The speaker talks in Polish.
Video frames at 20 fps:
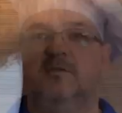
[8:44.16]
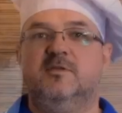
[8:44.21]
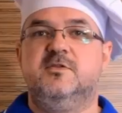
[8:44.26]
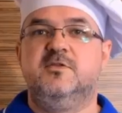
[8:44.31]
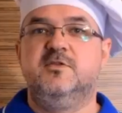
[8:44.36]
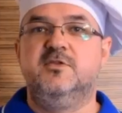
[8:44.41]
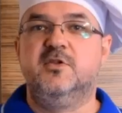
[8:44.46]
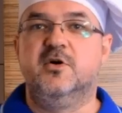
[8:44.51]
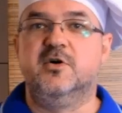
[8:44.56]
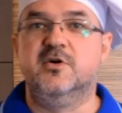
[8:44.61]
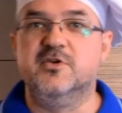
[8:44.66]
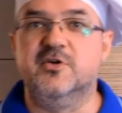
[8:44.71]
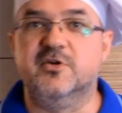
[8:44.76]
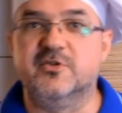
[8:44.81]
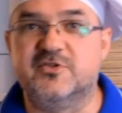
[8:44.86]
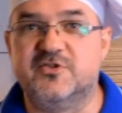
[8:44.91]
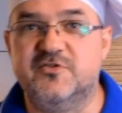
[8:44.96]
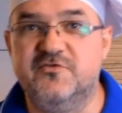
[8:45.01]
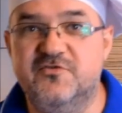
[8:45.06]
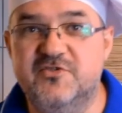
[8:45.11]
No i
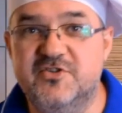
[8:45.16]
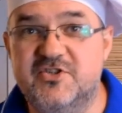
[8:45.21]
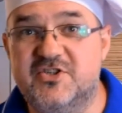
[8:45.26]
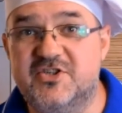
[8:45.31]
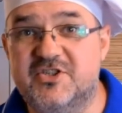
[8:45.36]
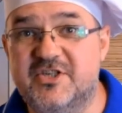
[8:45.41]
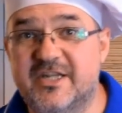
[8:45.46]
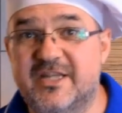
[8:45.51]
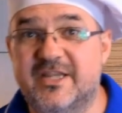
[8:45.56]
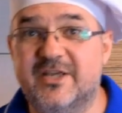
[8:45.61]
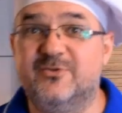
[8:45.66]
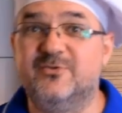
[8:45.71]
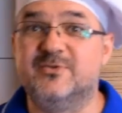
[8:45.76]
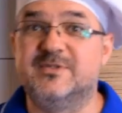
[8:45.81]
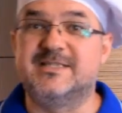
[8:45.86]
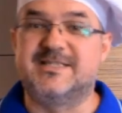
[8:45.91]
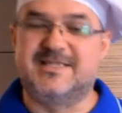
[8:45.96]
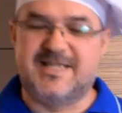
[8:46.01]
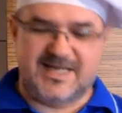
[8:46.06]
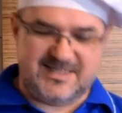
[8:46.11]
oczywiście
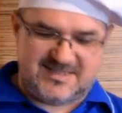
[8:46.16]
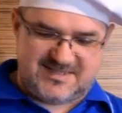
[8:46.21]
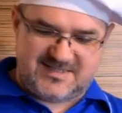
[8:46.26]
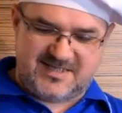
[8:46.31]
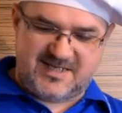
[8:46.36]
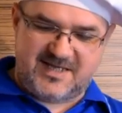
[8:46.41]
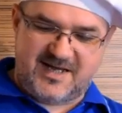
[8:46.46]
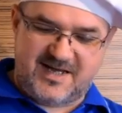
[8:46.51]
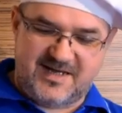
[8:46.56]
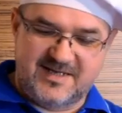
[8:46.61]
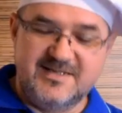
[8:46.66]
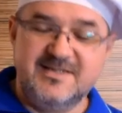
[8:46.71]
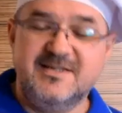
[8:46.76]
degustacja,